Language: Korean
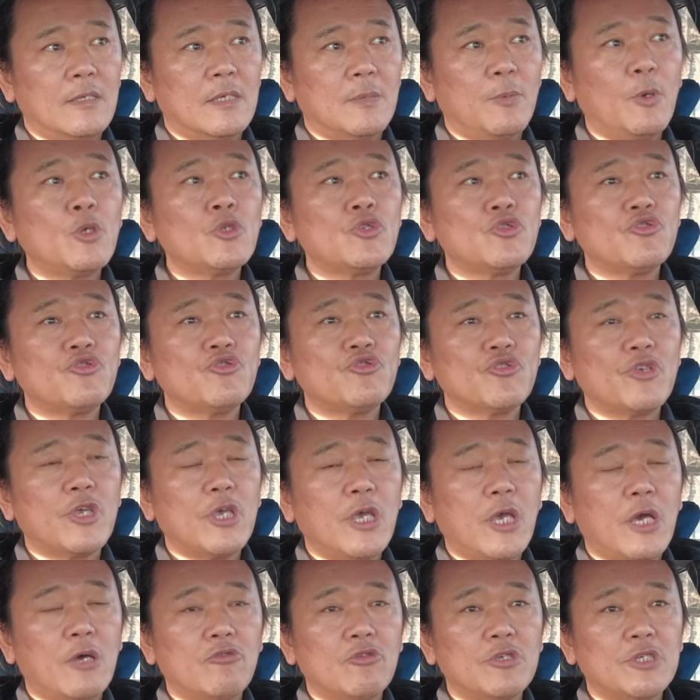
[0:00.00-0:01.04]
이번 주
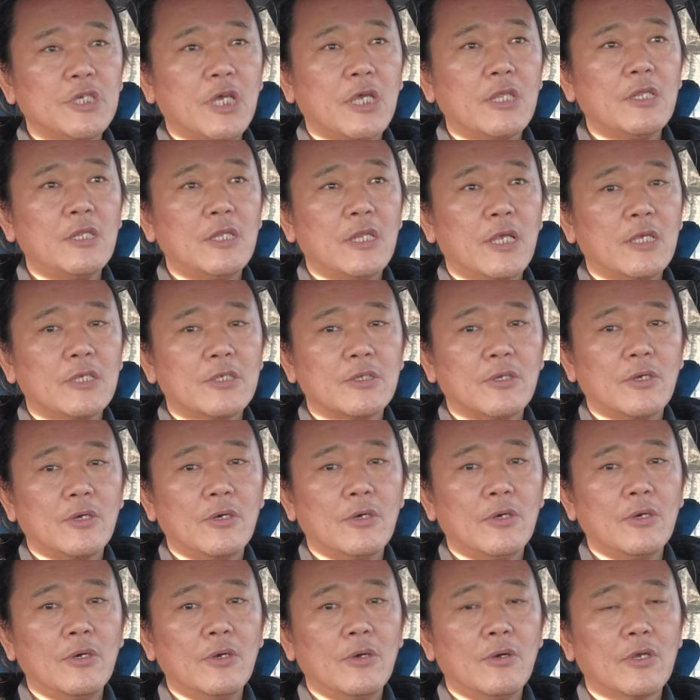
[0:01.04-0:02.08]
중에 하루 시간을
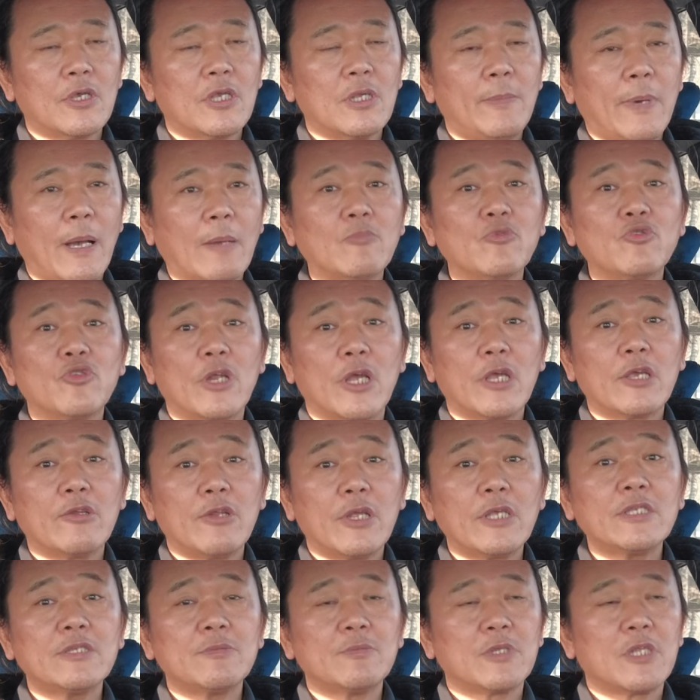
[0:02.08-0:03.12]
내서 거기 방문을
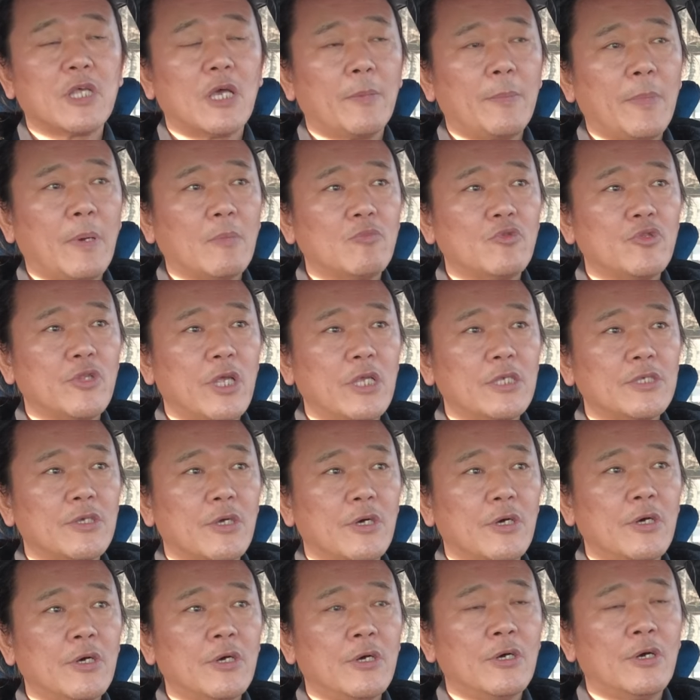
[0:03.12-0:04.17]
하기로 했습니다.
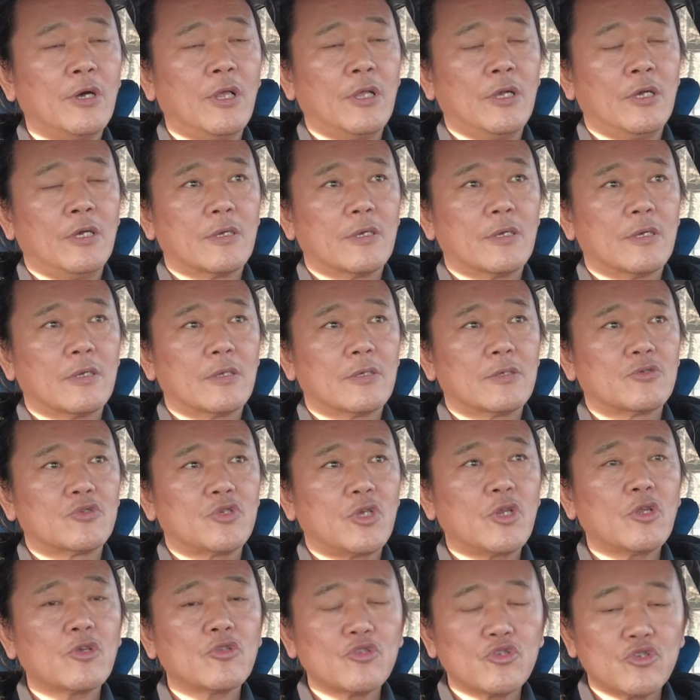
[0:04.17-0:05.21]
방문해서
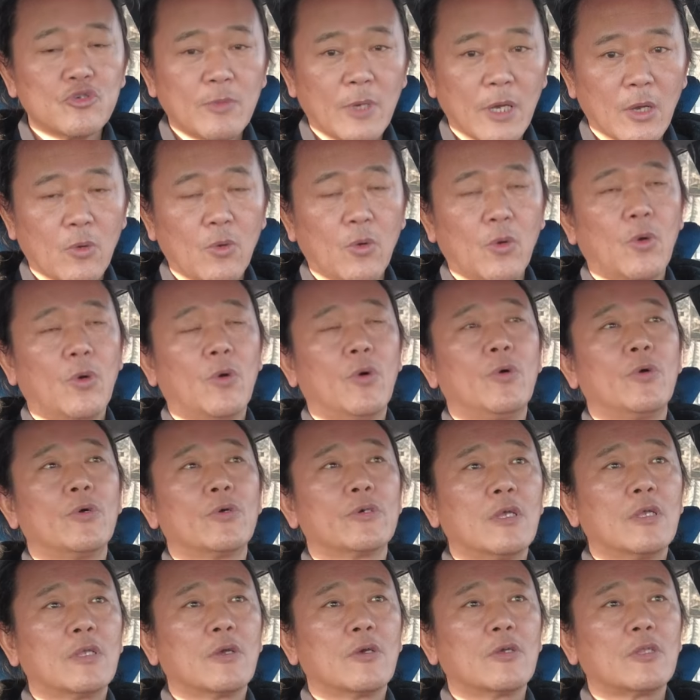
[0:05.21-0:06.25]
촬영도 좀 하고
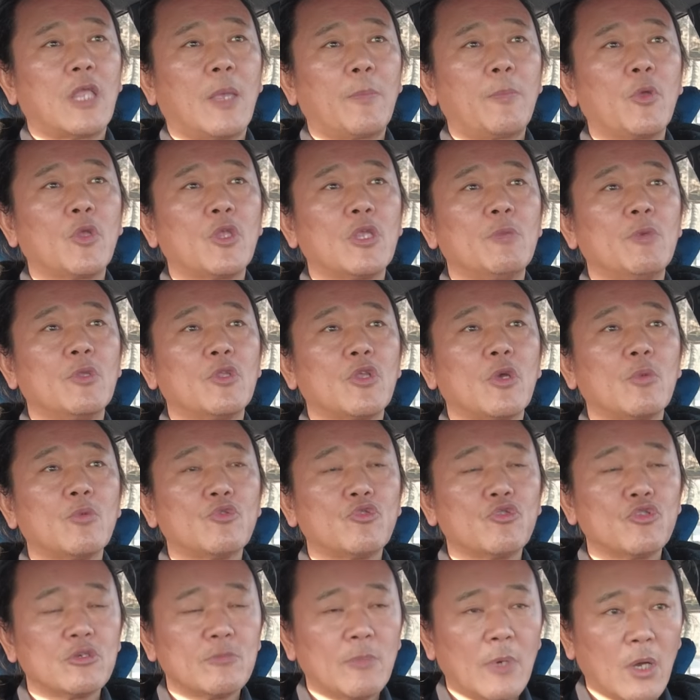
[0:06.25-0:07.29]
대표님
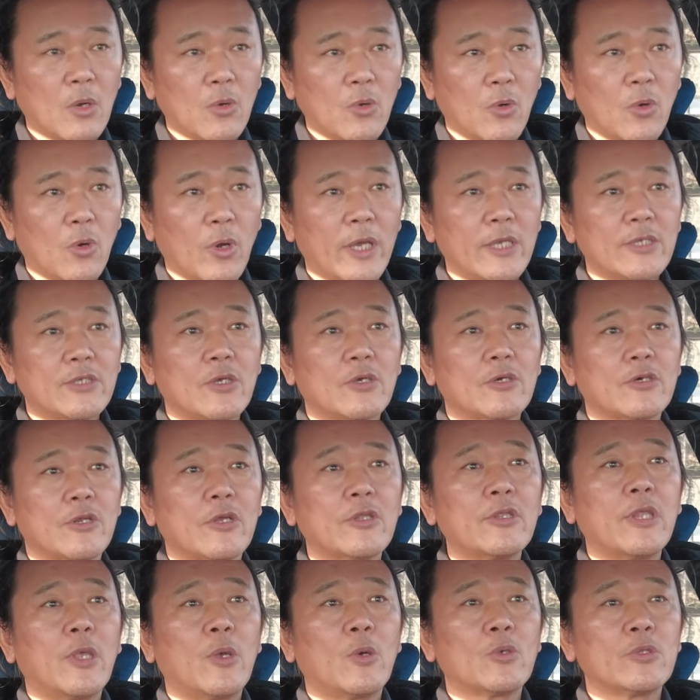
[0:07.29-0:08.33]
인터뷰도 좀 하고 해서
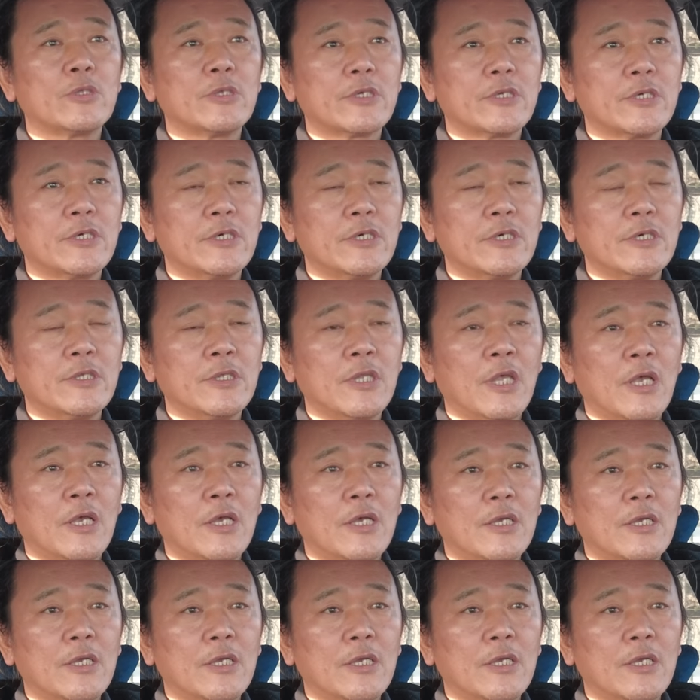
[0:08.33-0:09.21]
그런 내용들은